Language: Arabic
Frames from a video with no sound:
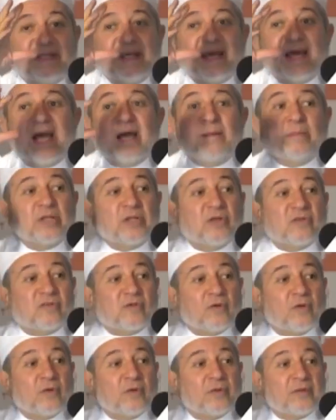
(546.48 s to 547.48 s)
يتخامد
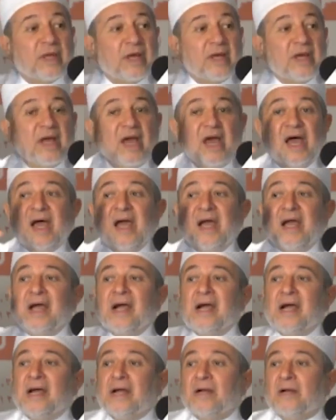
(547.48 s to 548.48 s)
الصوت
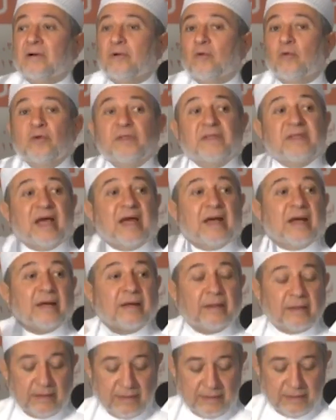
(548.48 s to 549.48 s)
أع وانتهى